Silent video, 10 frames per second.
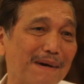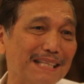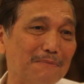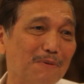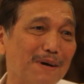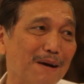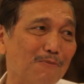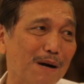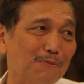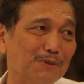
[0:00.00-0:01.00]
pernah mati belum
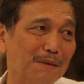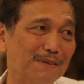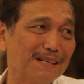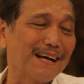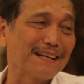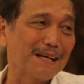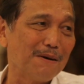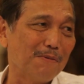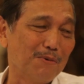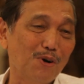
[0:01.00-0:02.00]
anak buahmu sama dekat
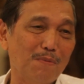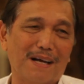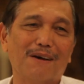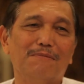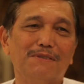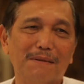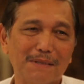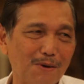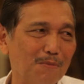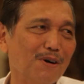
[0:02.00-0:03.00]
kau? Belum, Pak. Ah. Kalau saya
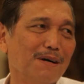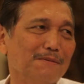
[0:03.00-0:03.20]
jangan ngomong